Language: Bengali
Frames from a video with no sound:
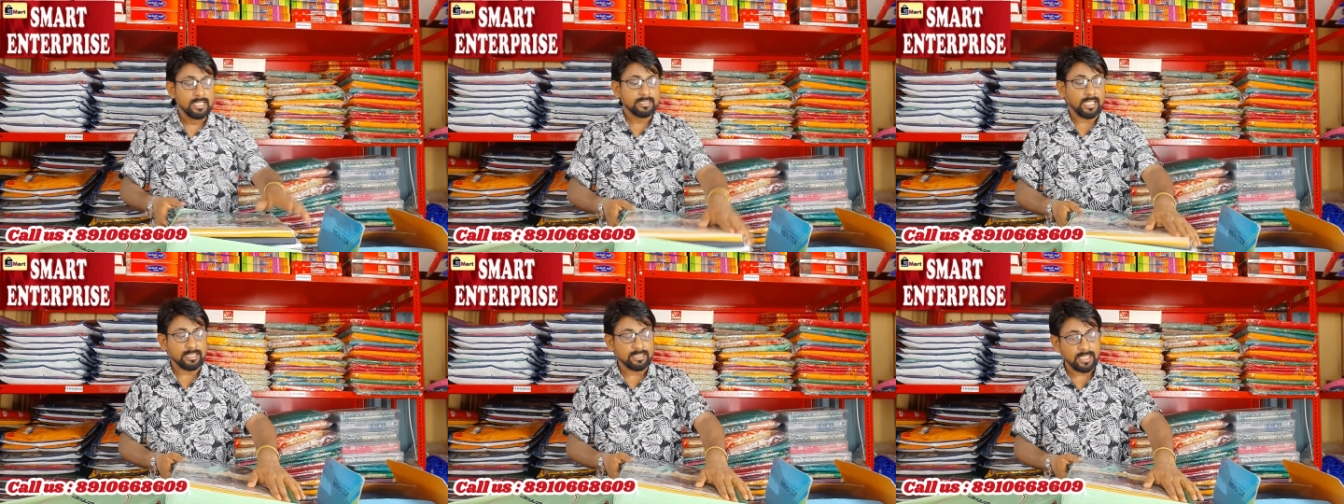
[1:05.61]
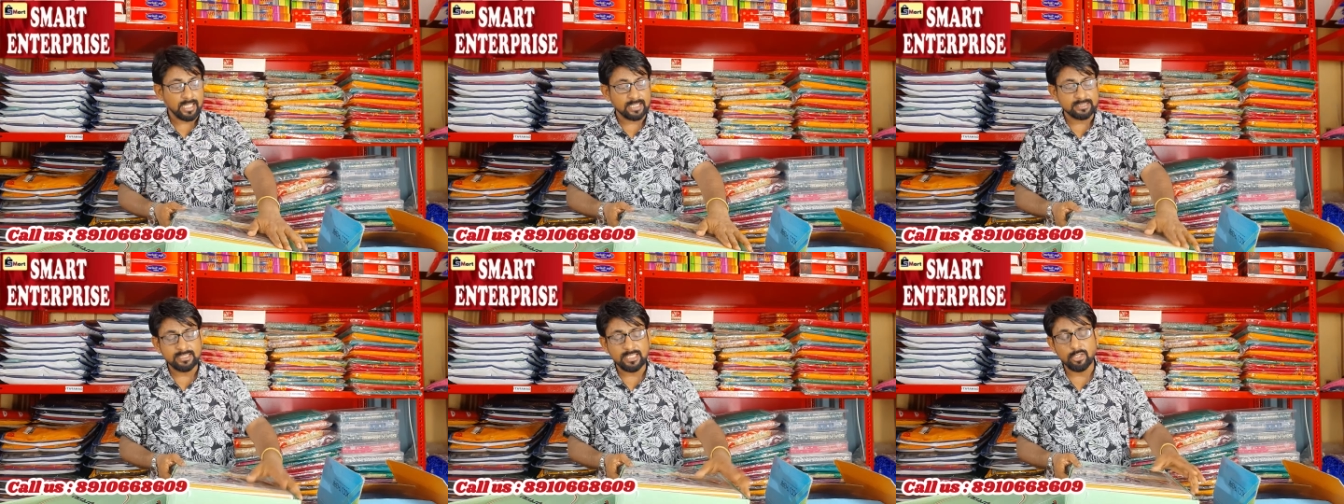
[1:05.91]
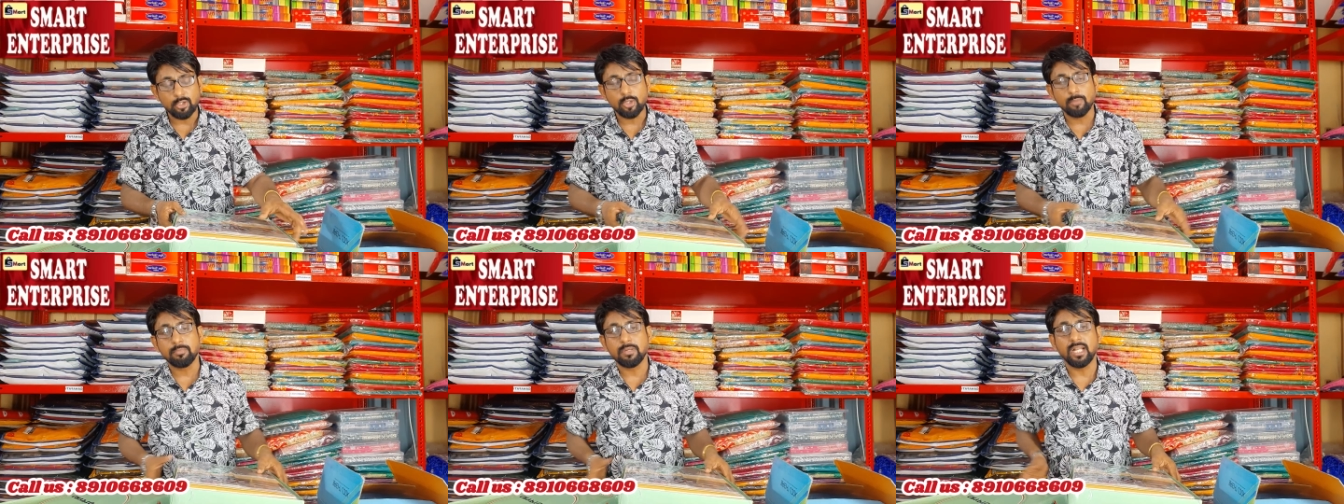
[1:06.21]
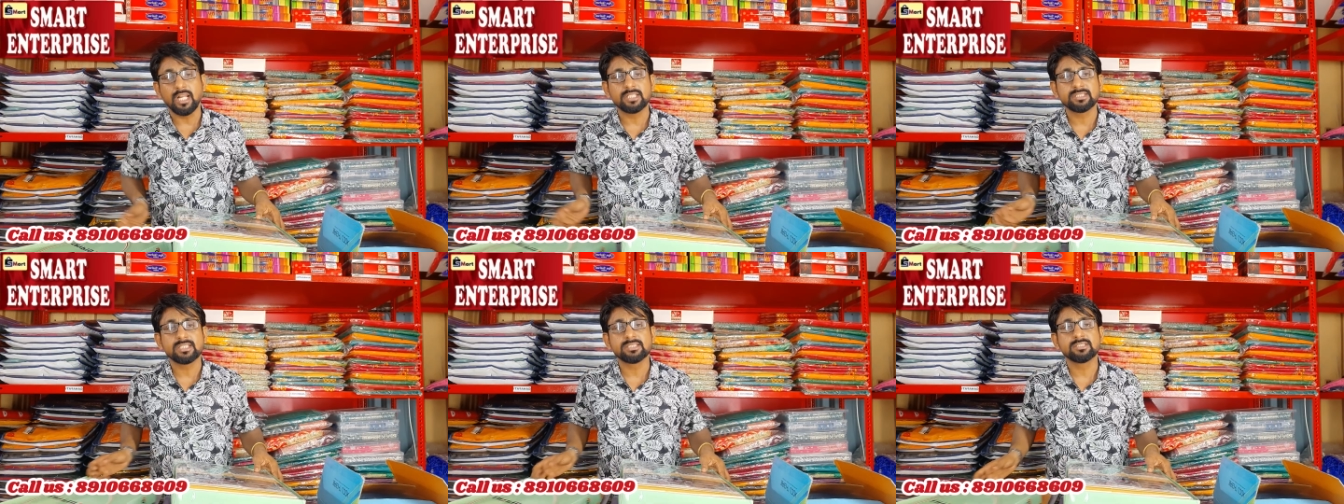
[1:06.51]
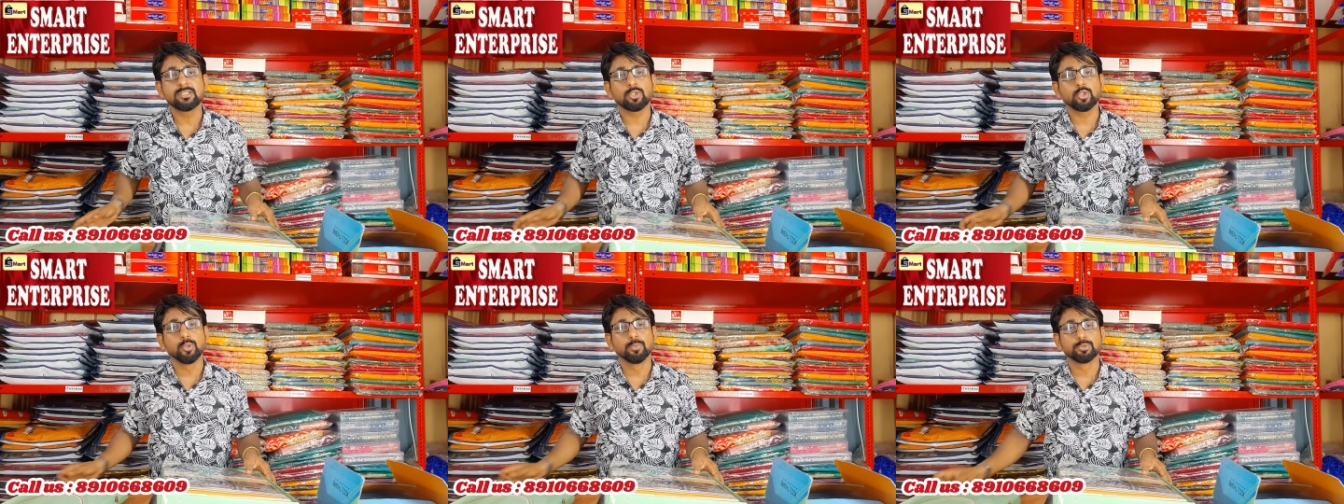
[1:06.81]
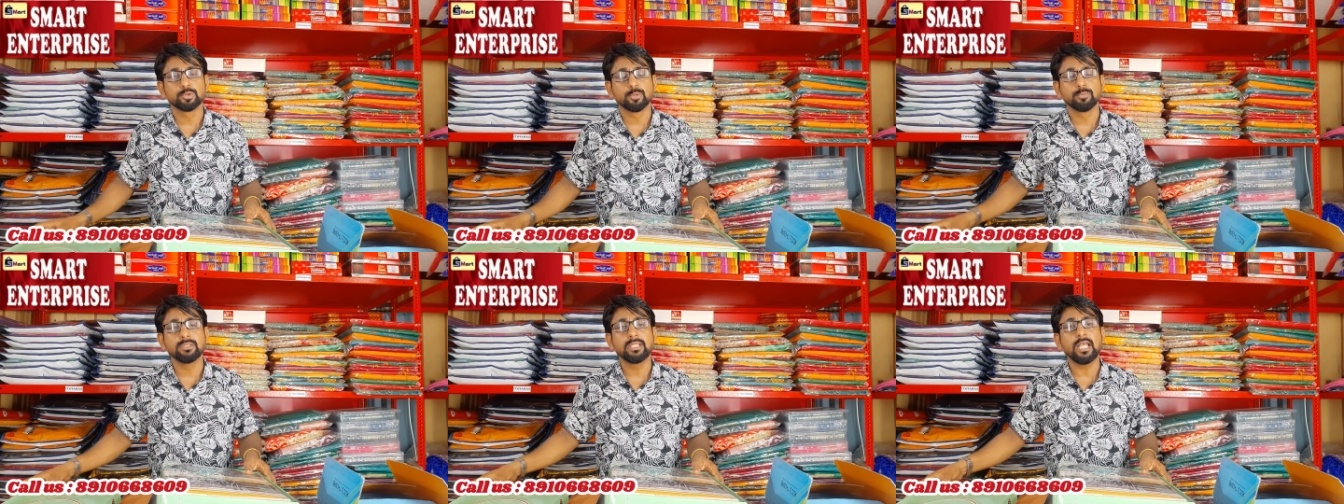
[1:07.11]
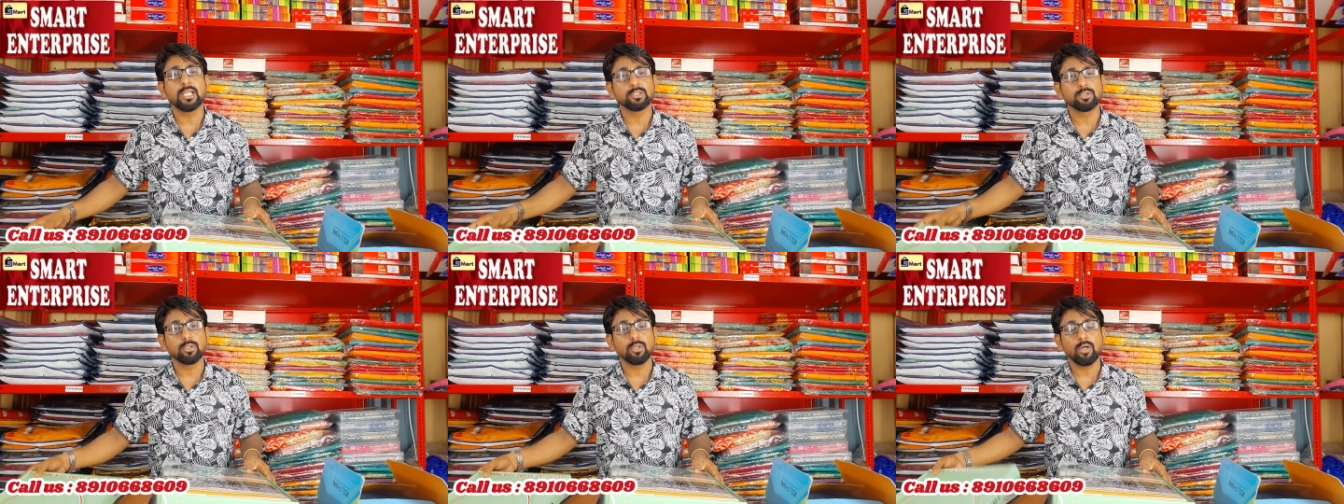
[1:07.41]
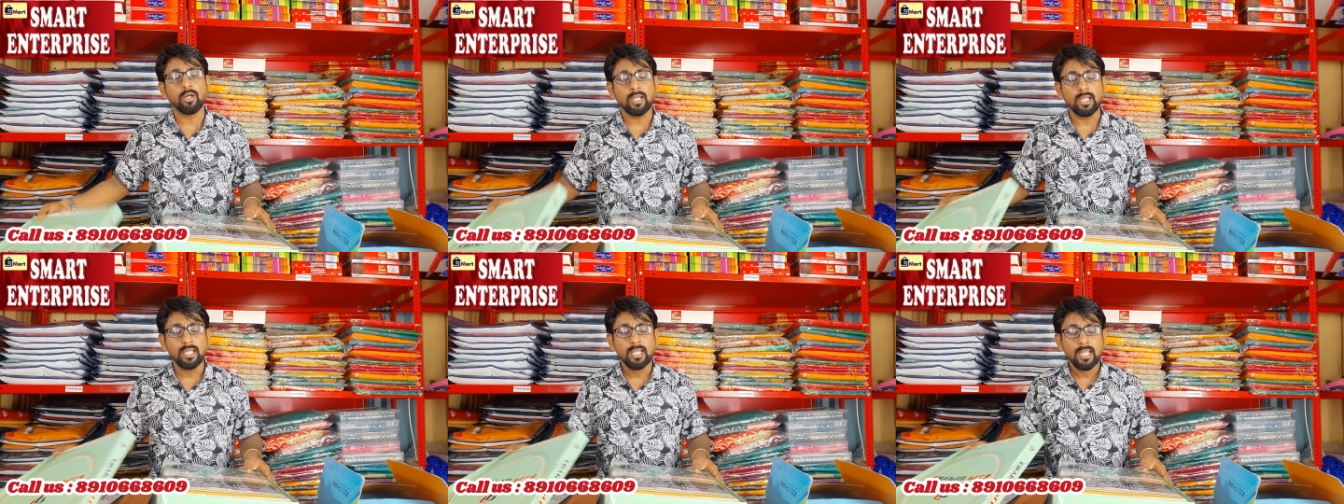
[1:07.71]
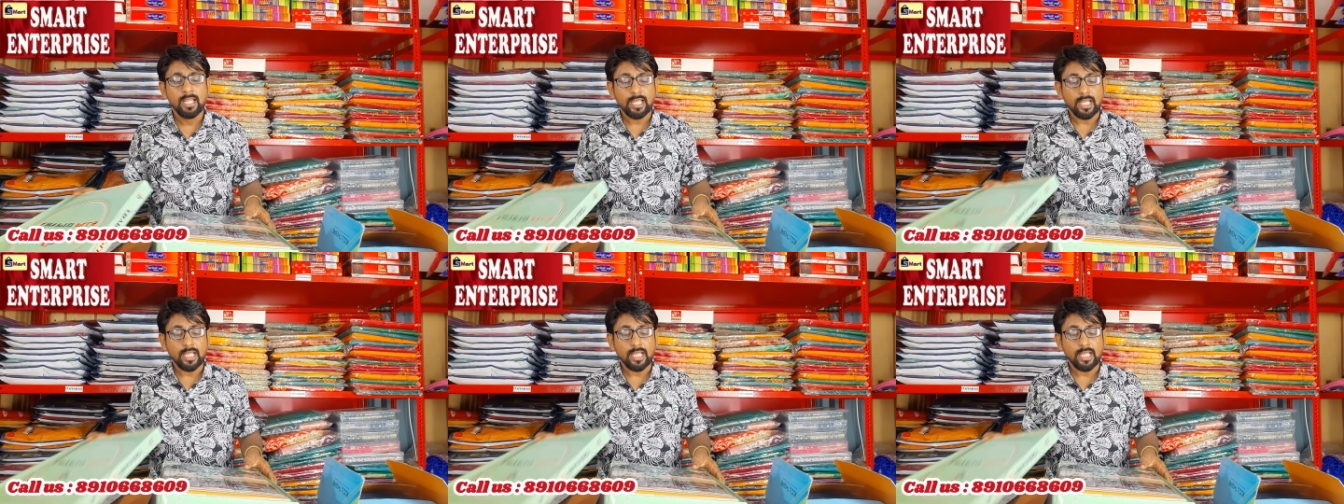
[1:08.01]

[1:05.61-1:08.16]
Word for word: তাদের কাছে এরকম কালেকশনসের খুব সুবিধা এই জন্য হয়